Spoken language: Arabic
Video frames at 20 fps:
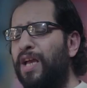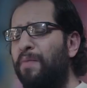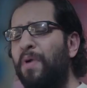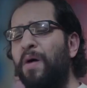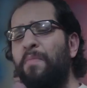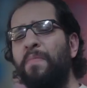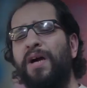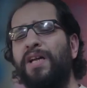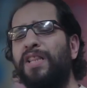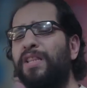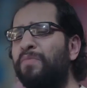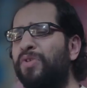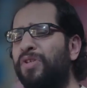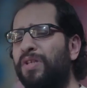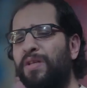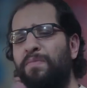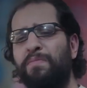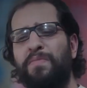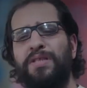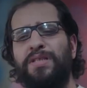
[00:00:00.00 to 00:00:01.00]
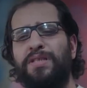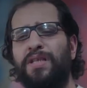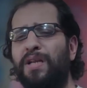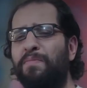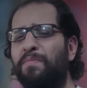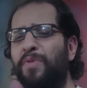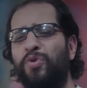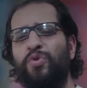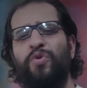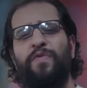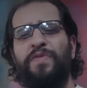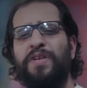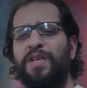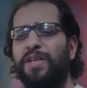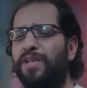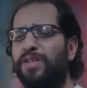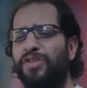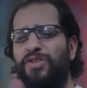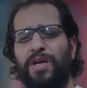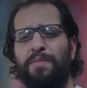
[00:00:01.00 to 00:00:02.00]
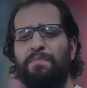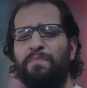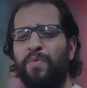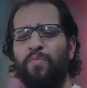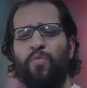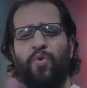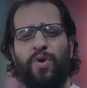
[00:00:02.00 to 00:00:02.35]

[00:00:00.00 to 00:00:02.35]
يا ماما انت مش هتنبسطي لما تشوفي شاب